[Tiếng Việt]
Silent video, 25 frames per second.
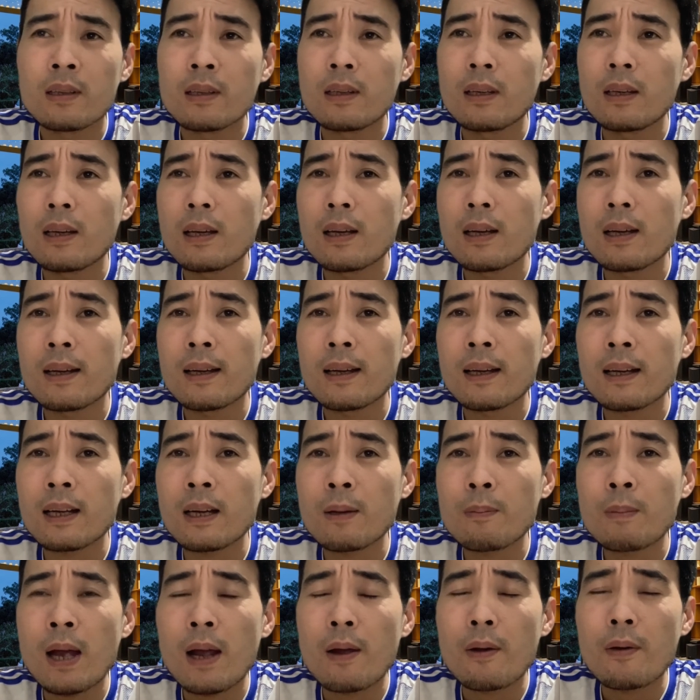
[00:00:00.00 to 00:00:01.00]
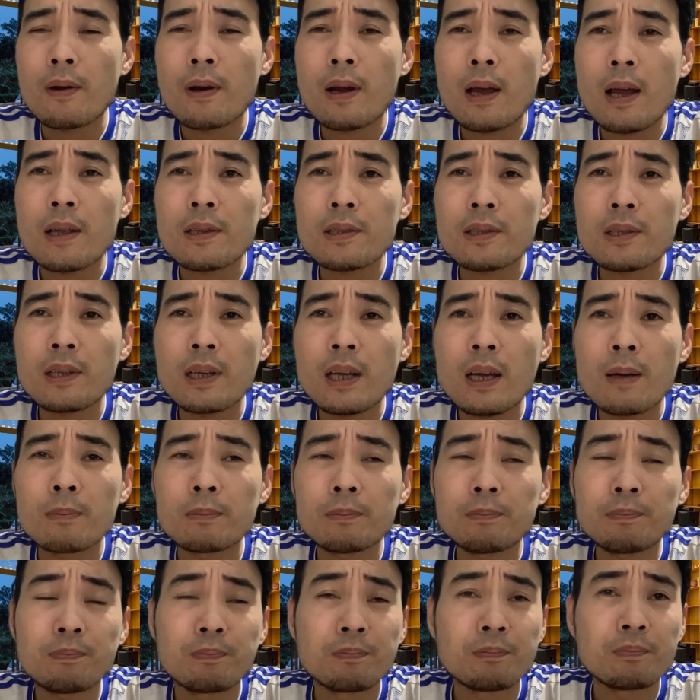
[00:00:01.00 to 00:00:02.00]
thì à, các bạn cũng đã
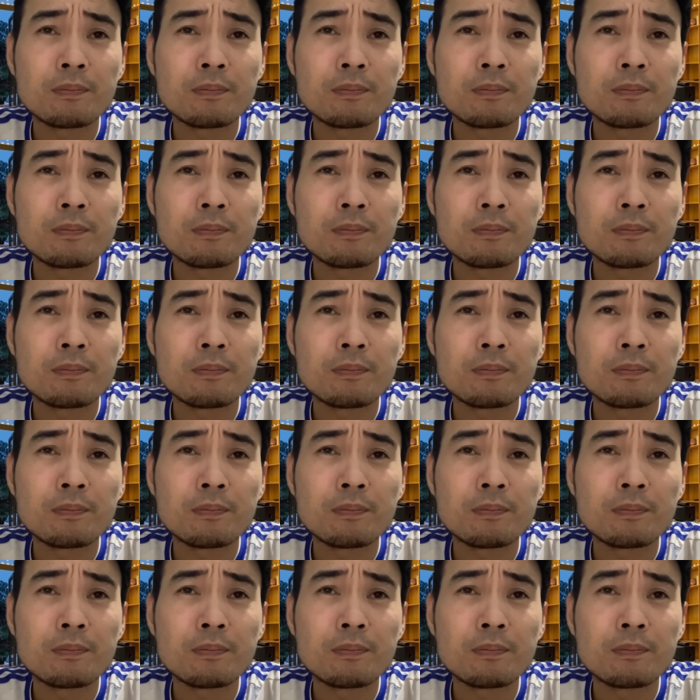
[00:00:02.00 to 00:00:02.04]
xem